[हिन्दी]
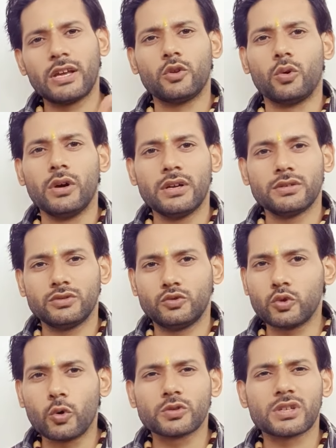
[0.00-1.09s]
दे दो
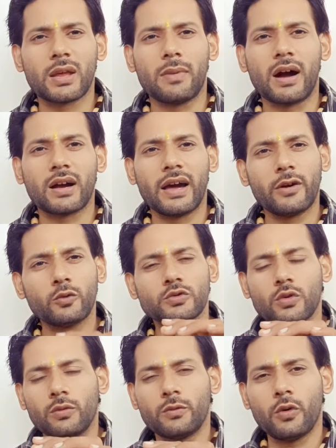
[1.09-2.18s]
जो उसने मांगा है
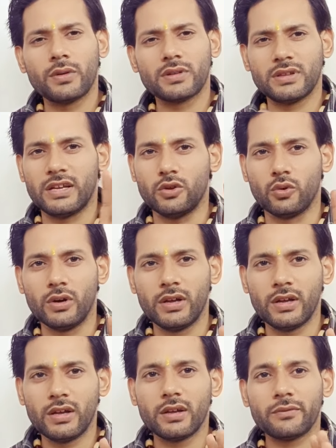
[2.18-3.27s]
उसको वो दे दो
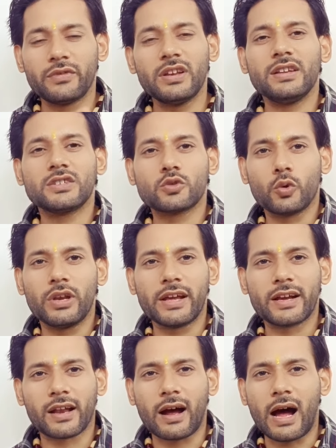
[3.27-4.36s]
फिर इसको
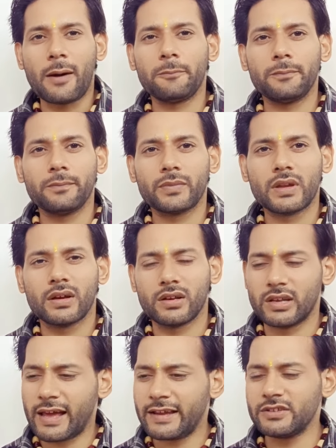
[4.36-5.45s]
लेकर आप
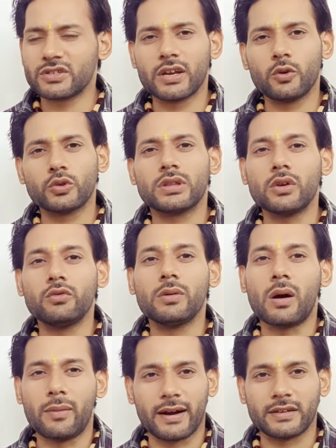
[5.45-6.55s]
लाइन से होते हुए
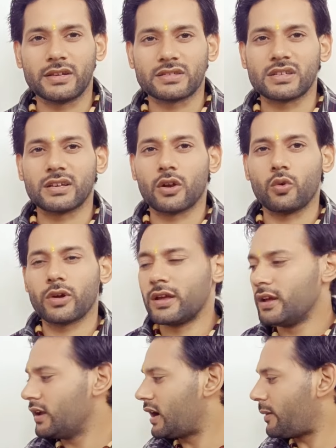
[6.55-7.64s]
बाबा के दर्शन करोगे
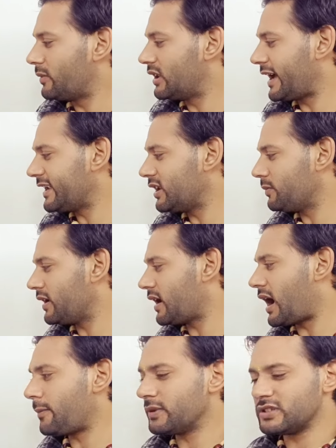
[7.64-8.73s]
अब लाइन
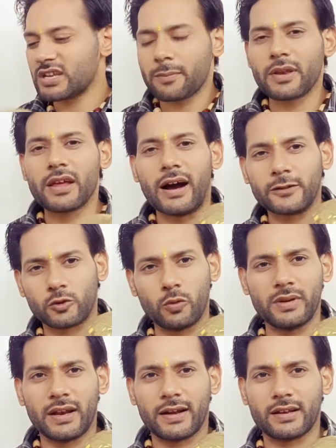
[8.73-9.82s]
में आप इसे अपने हाथों
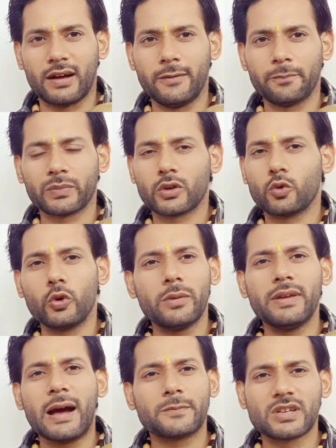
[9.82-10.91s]
में रखना कोई
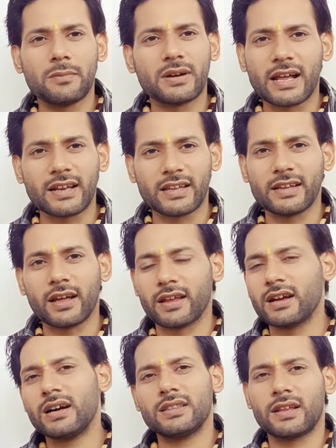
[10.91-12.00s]
भी आपसे मना नहीं
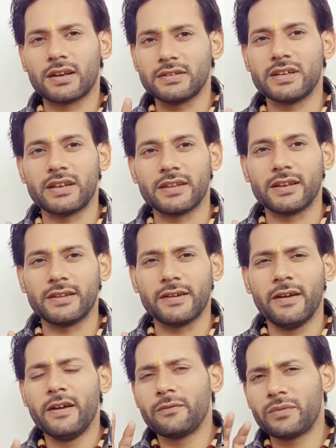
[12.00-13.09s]
करेगा अंदर ले जाने के
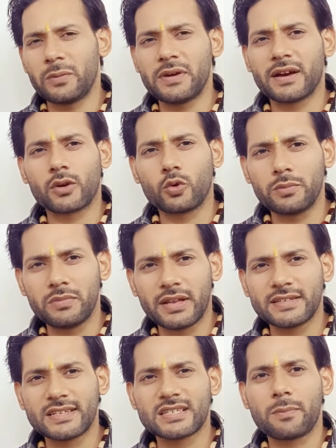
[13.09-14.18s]
लिए फिर भी अगर कोई
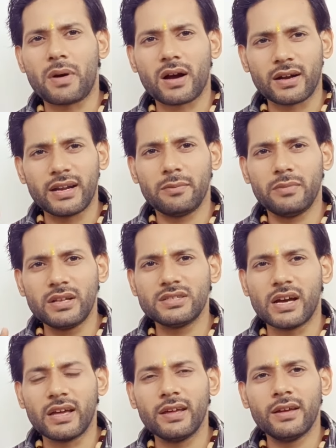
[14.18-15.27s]
मेरे जैसा पाखंडी मिल
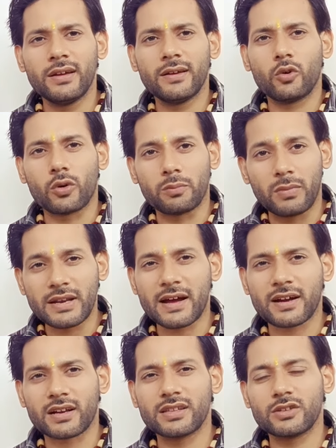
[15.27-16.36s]
जाए और
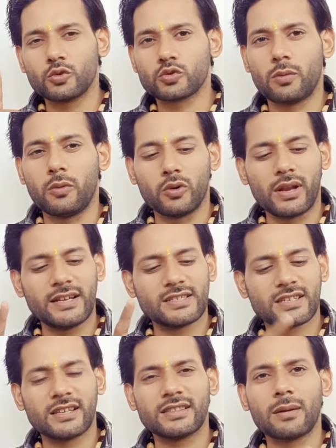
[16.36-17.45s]
मना कर दे तो उसको बोलना
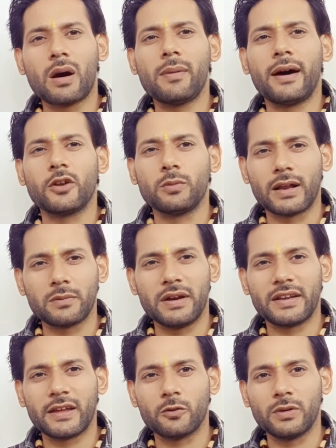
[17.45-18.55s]
इसके अंदर बाबा हनुमान
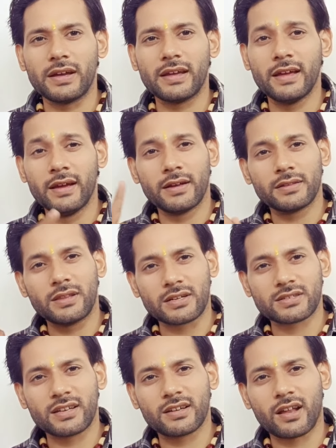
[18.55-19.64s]
बैठे हुए हैं
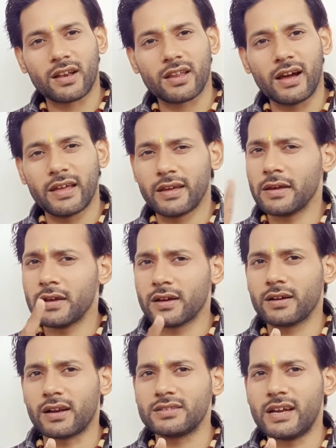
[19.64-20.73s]
दर्शन करने आए
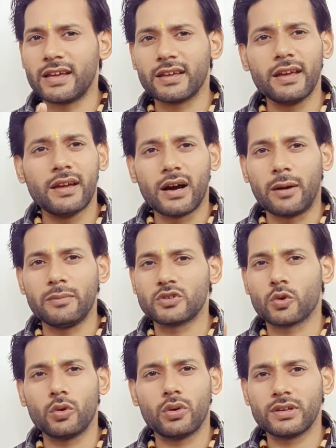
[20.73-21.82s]
हैं घर जाएंगे हम
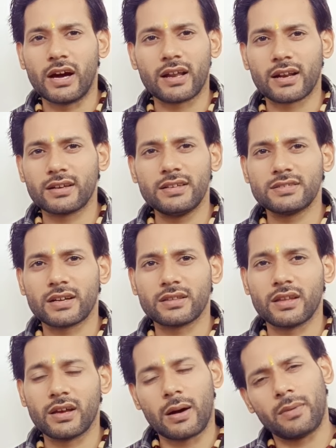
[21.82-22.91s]
इसको यहाँ रख नहीं
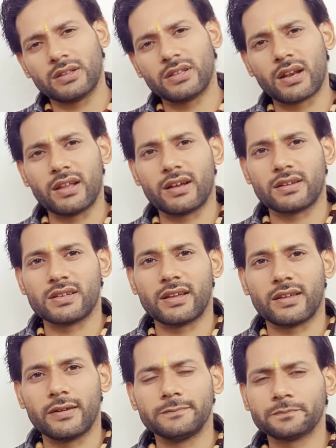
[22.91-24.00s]
सकते हम अंदर लेकर
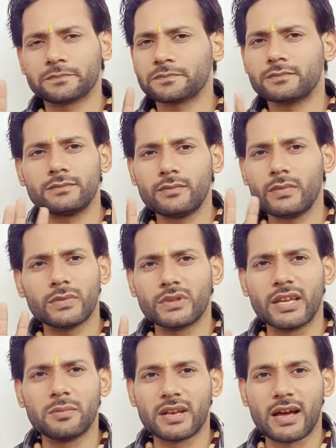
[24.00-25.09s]
जाएंगे
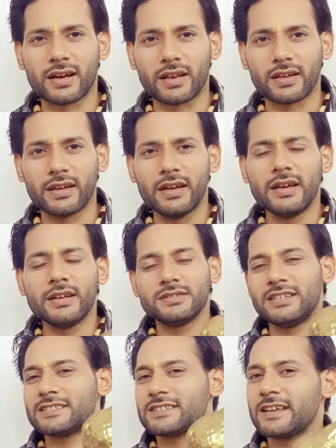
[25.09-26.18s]
नहीं मना
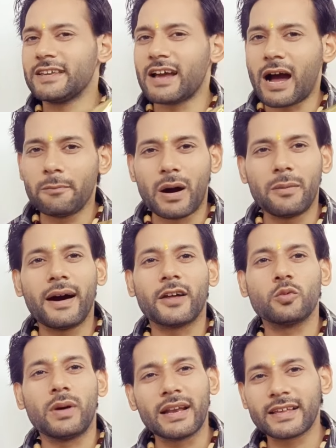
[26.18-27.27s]
करेंगे जैसे ही आप बाबा
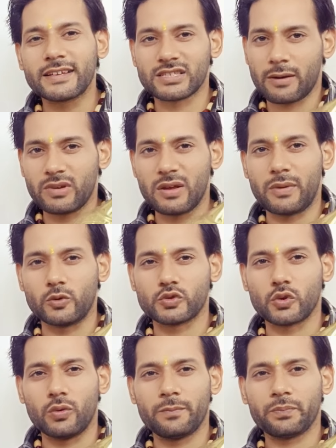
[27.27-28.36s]
हनुमान के सामने
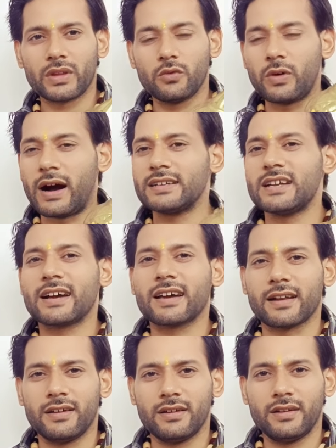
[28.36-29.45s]
पहुंचो वहां
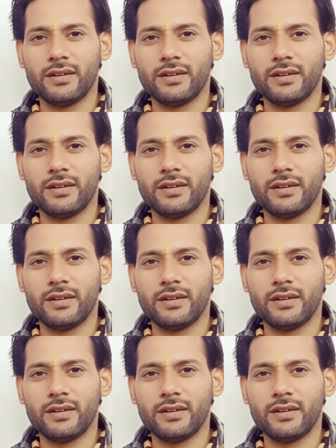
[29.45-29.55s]
जाकर